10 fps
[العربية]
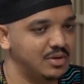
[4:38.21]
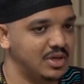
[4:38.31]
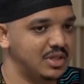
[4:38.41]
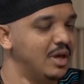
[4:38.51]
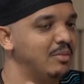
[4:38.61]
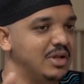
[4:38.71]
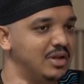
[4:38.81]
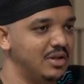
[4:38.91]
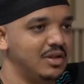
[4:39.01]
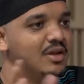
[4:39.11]

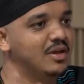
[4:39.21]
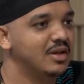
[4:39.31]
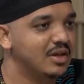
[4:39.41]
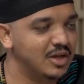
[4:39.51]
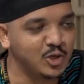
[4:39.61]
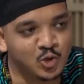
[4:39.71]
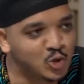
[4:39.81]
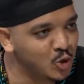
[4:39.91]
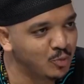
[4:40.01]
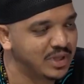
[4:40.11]
قدام
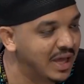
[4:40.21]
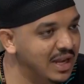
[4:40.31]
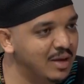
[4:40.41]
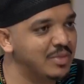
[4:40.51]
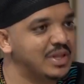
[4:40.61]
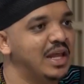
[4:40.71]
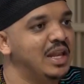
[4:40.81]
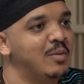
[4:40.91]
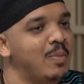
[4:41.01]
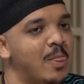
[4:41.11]
اليوتيوب بتعلم
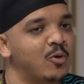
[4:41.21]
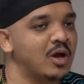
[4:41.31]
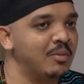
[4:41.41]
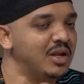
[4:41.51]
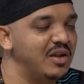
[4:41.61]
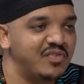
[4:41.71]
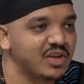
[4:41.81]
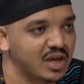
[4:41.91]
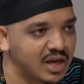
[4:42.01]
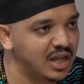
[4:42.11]
بتعلم وكمان
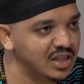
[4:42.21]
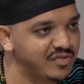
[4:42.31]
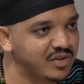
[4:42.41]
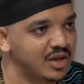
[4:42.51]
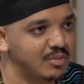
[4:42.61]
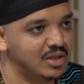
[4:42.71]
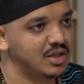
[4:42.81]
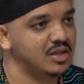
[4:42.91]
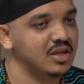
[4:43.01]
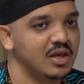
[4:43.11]
الفرقه كان عندي فرقه بديت